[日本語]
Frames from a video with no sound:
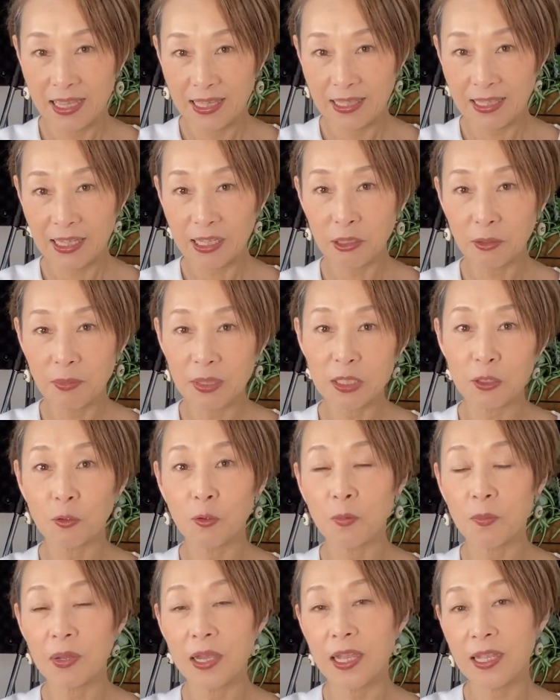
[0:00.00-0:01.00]
だけどまあその
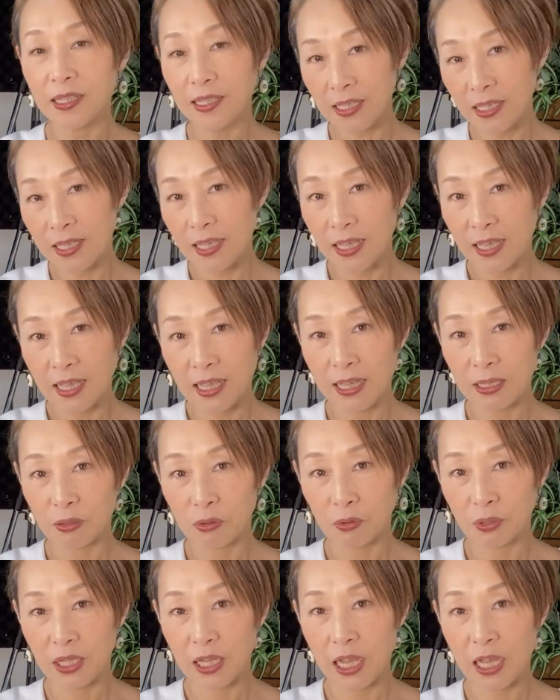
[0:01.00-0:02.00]
前に、えー、
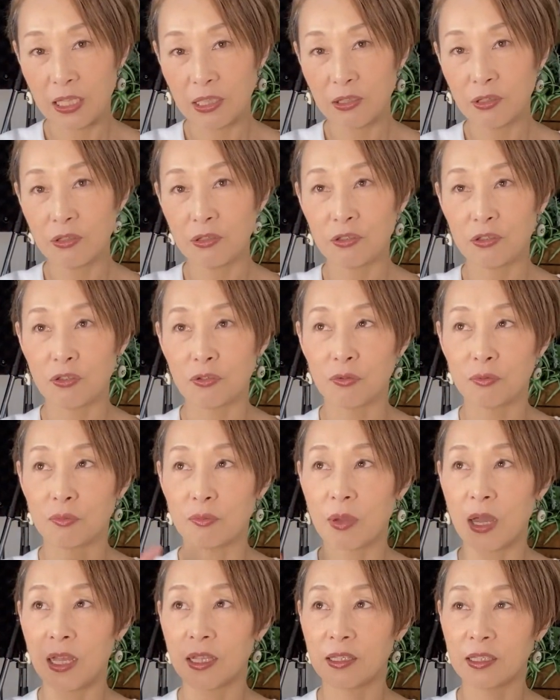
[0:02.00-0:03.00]
とりあえず順
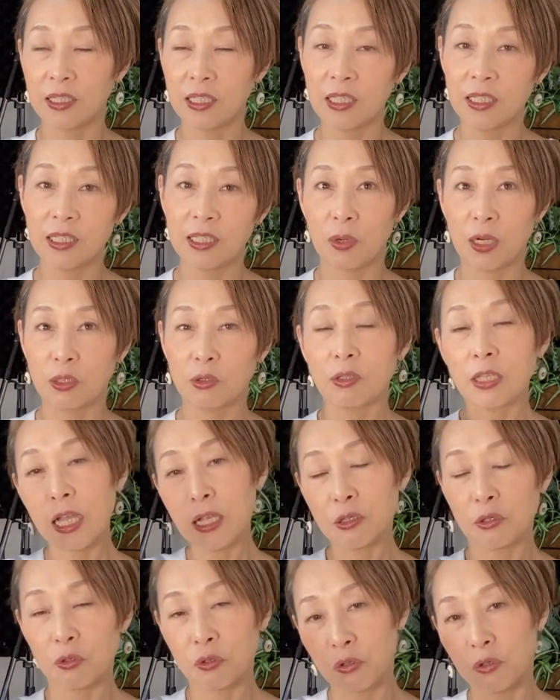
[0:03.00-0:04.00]
番に割と短
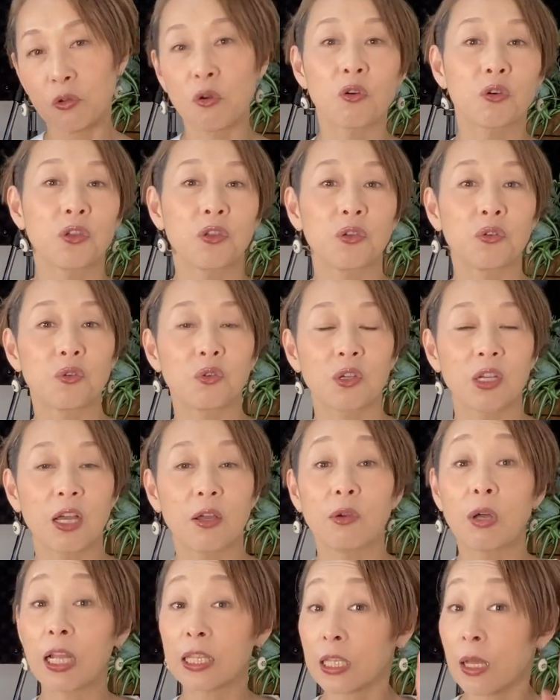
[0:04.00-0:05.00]
足呼吸とか
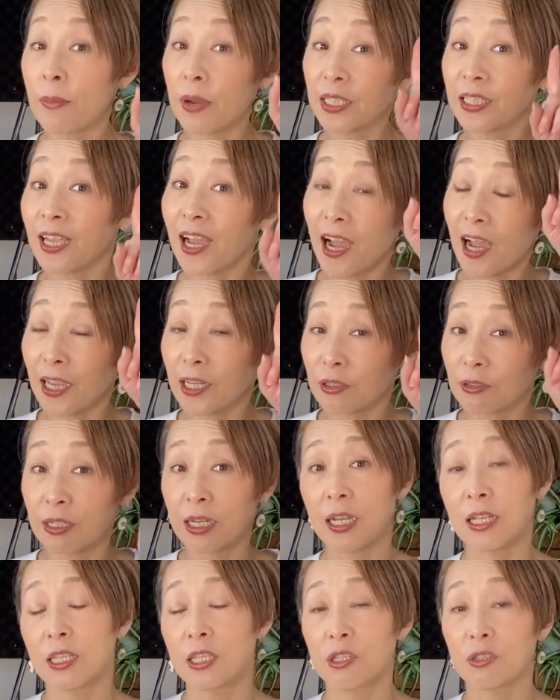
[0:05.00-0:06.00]
頭に入る
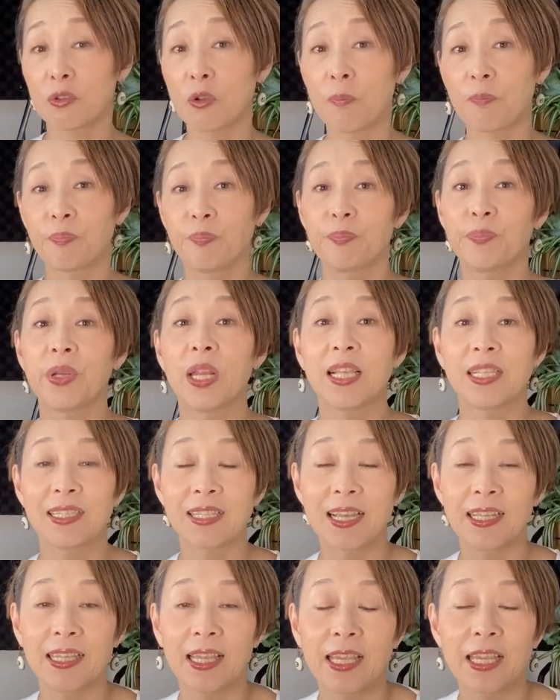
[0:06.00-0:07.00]
感じのブレス
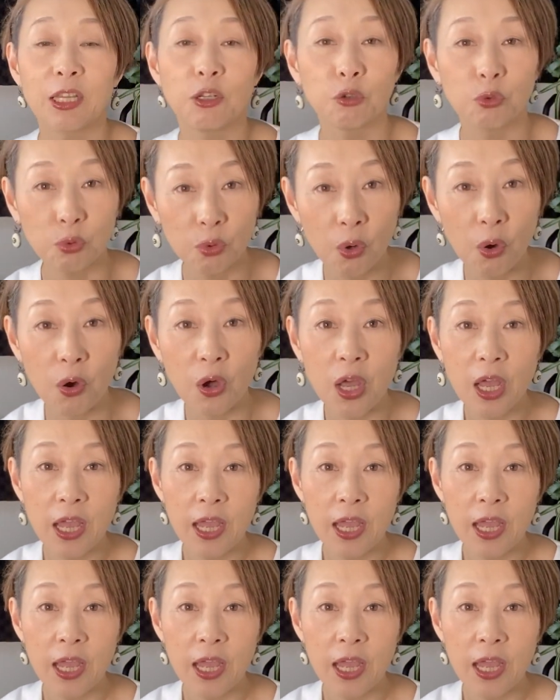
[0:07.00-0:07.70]
ができると、